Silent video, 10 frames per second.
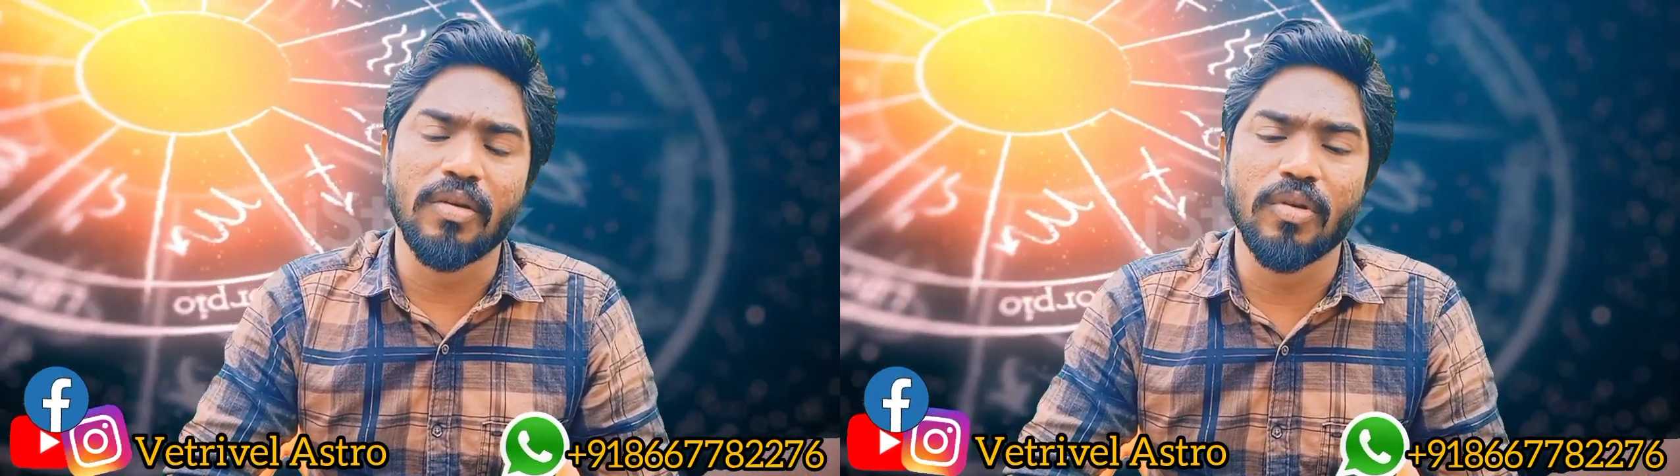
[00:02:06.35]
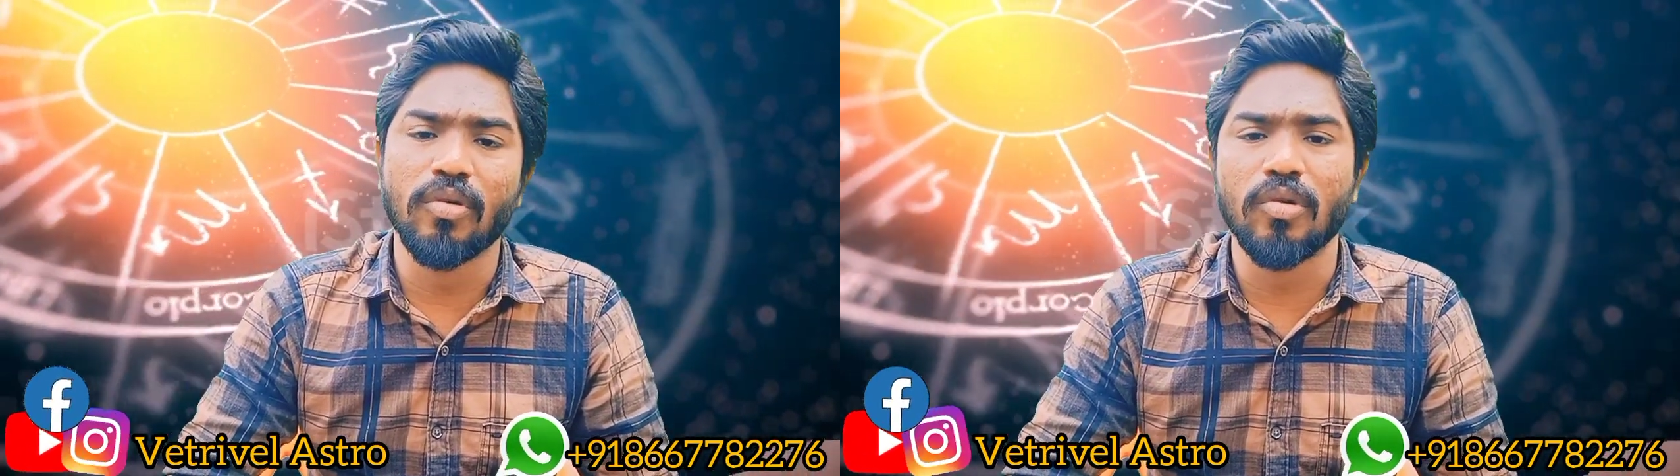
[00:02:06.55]

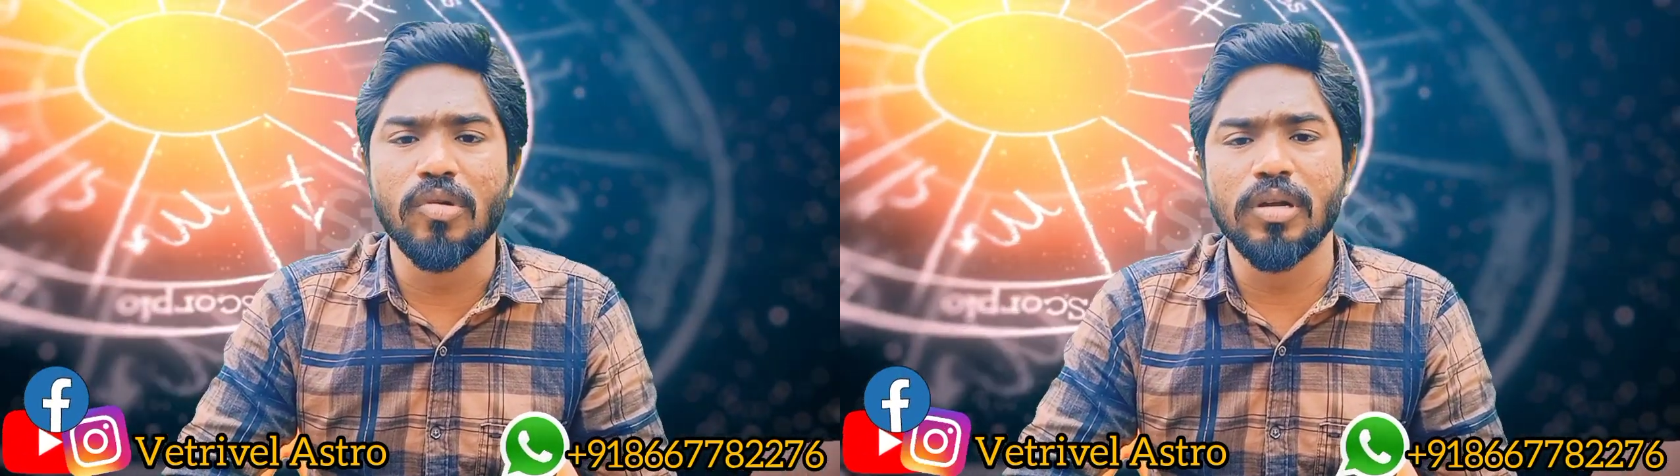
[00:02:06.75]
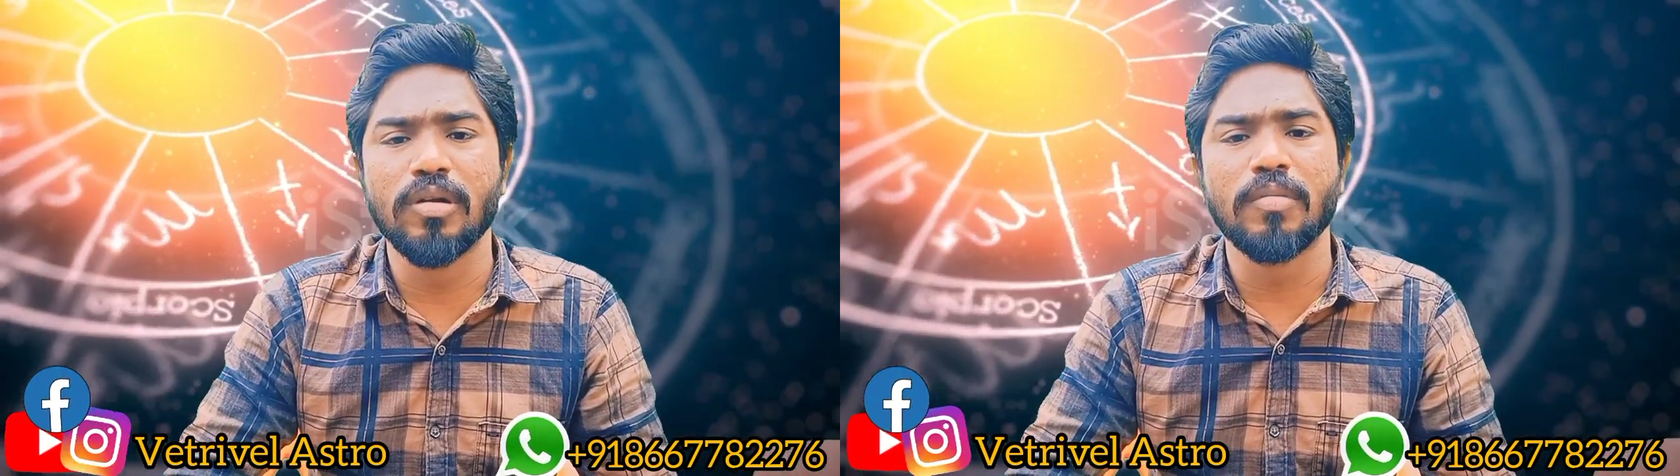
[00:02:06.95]

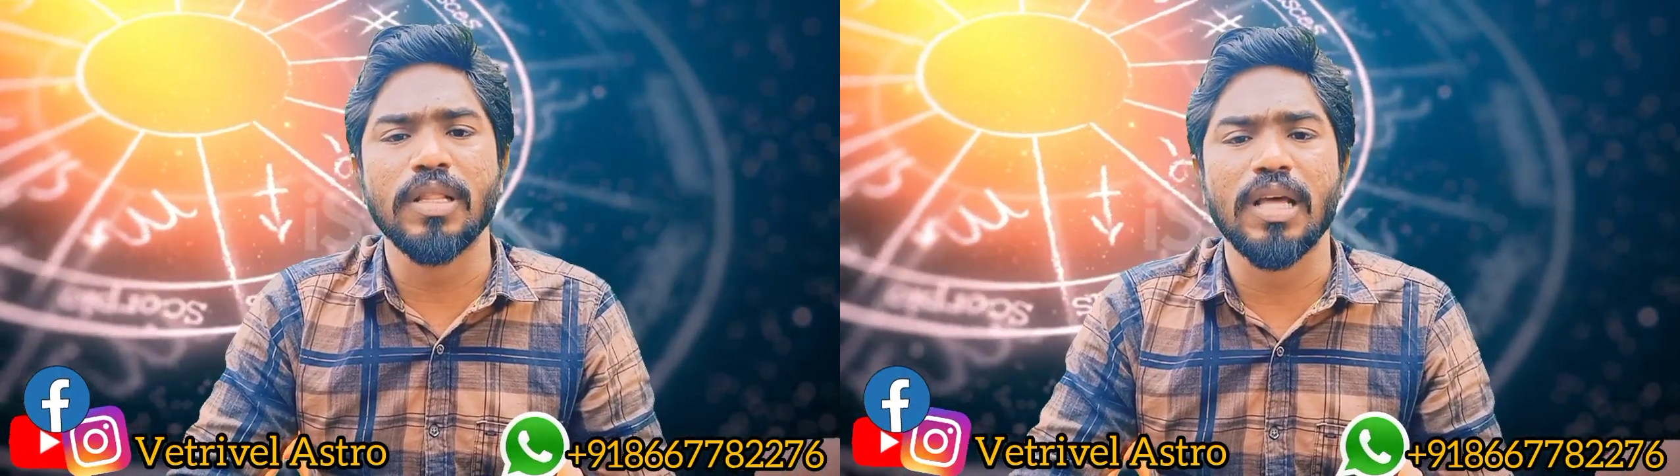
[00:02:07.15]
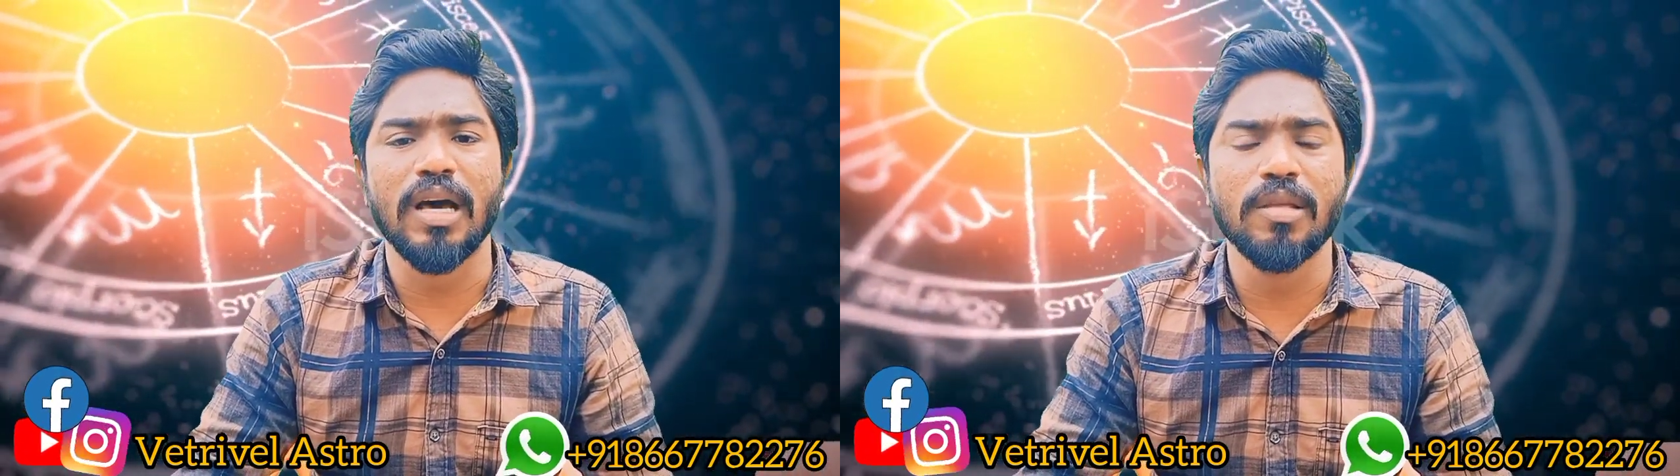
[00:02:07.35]
எவரொருவருக்கும்
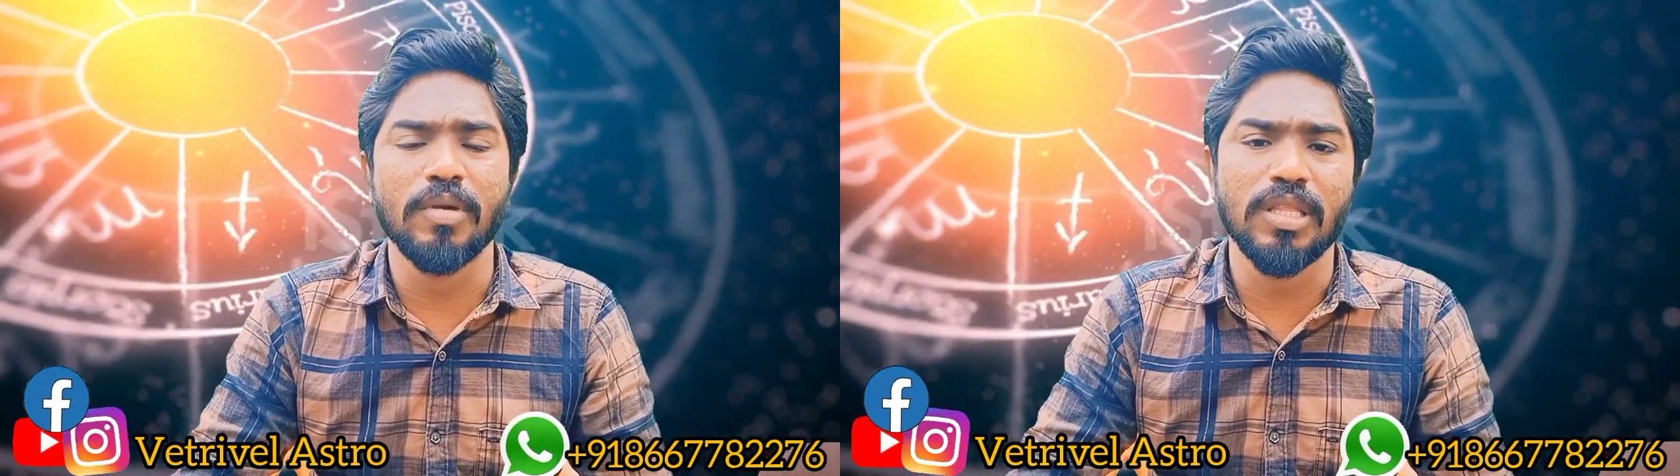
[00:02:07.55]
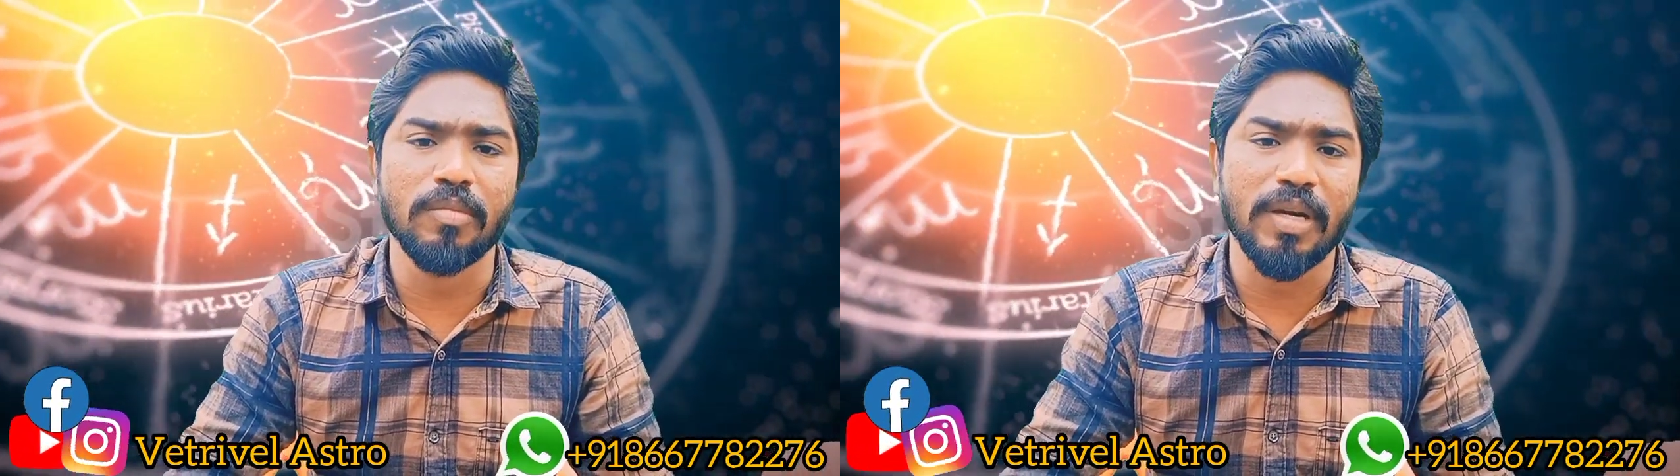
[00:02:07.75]
அந்த
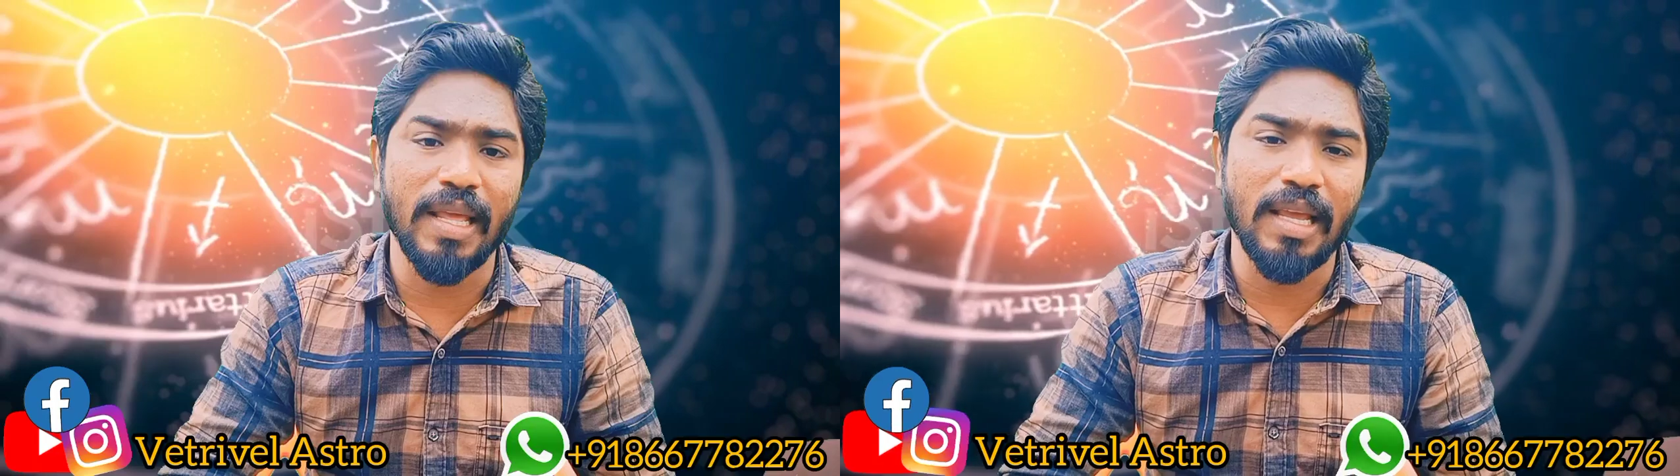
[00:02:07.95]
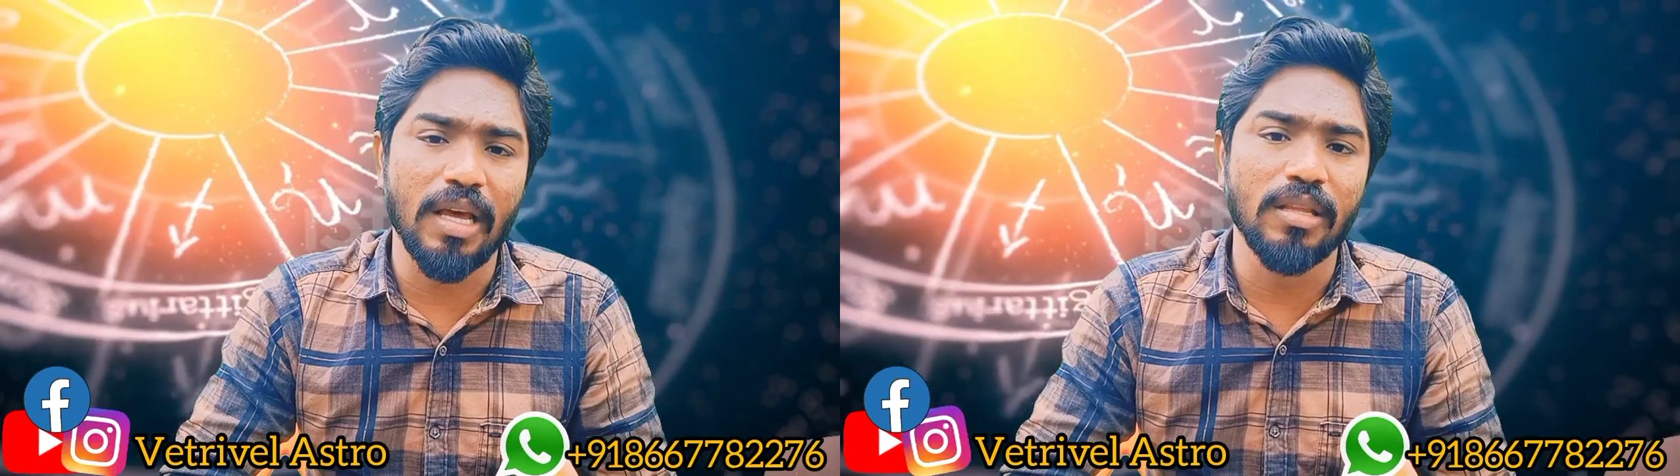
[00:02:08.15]
ஆதிபத்தியம்
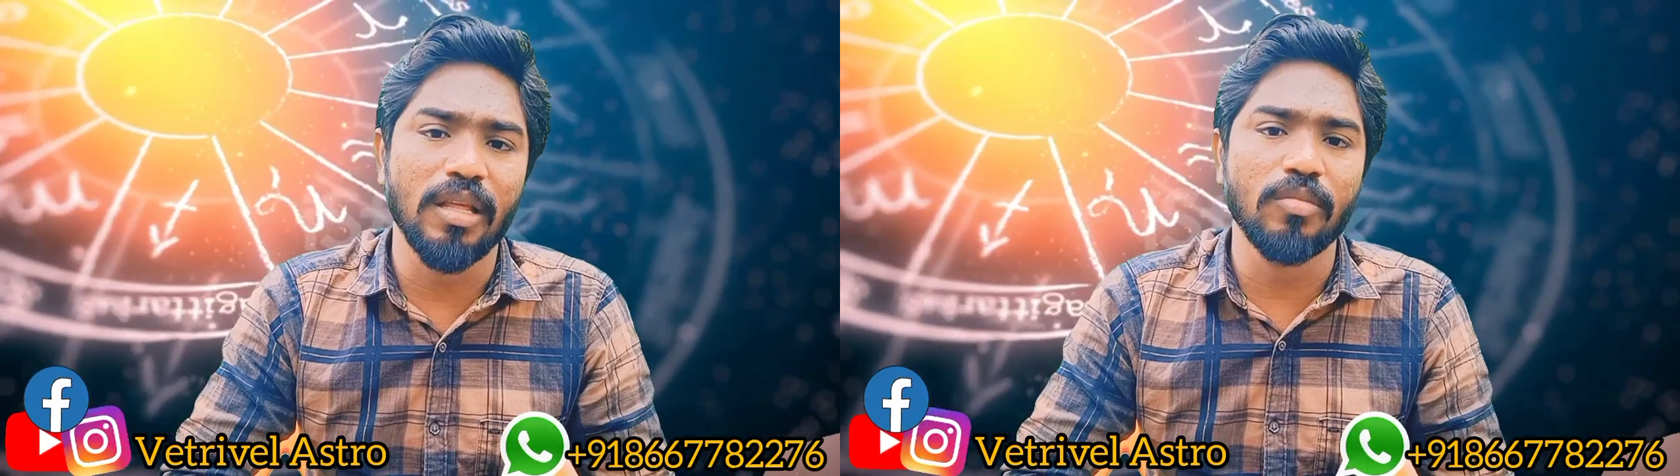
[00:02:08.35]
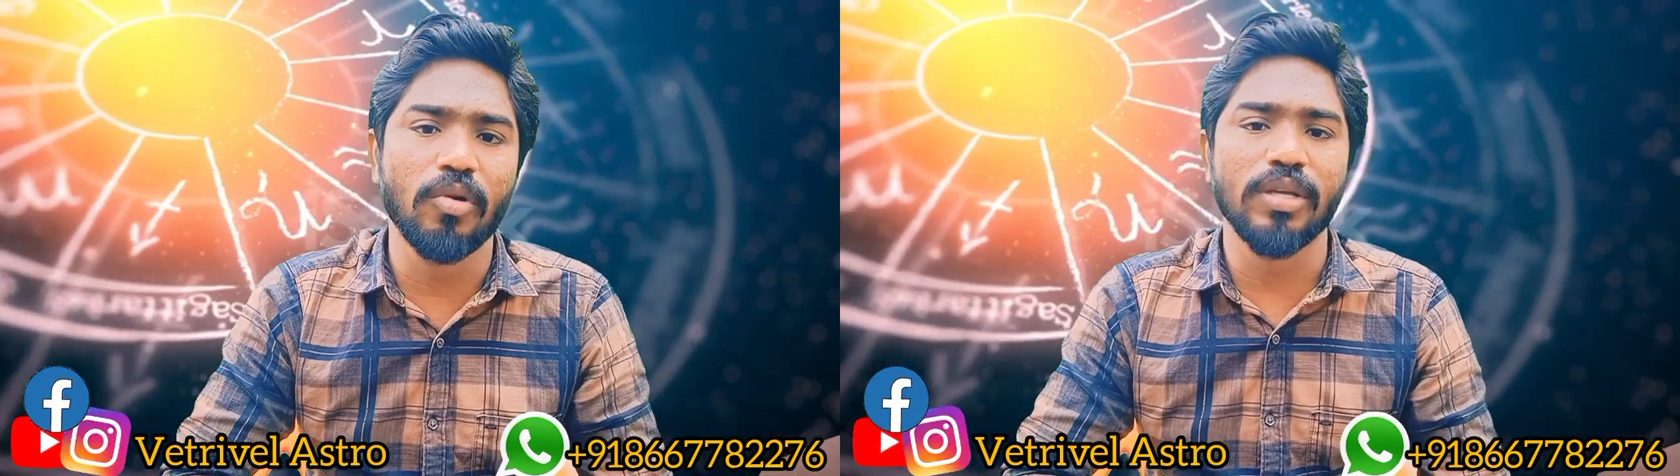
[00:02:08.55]
கிடைக்காது
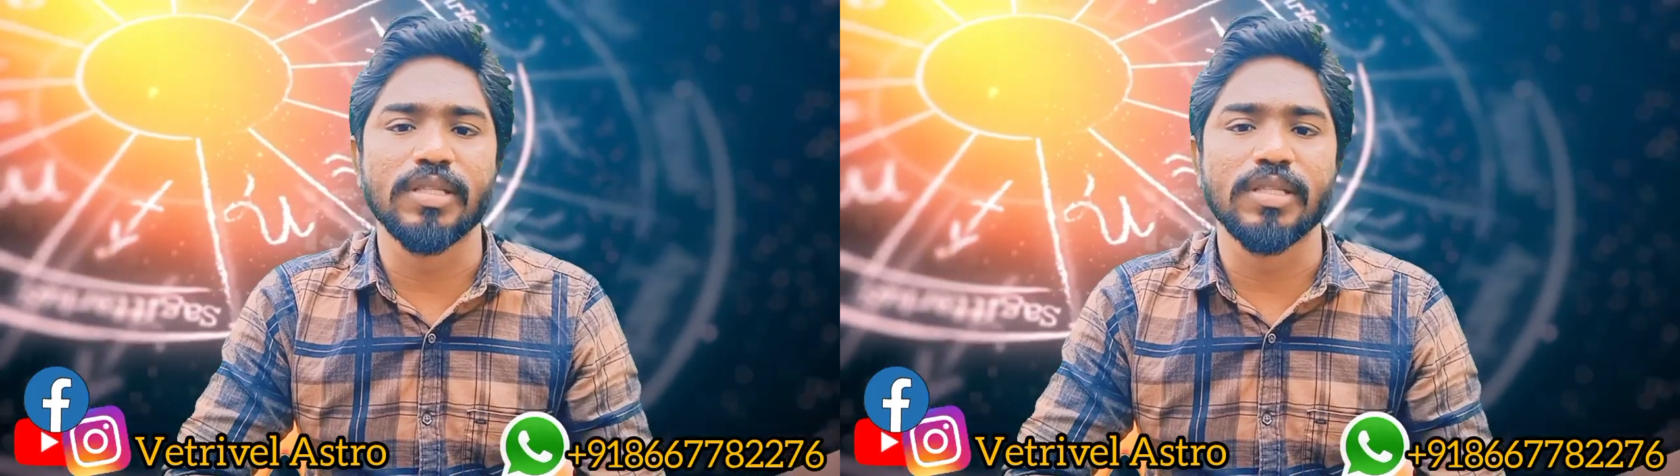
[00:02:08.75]
அதுபோல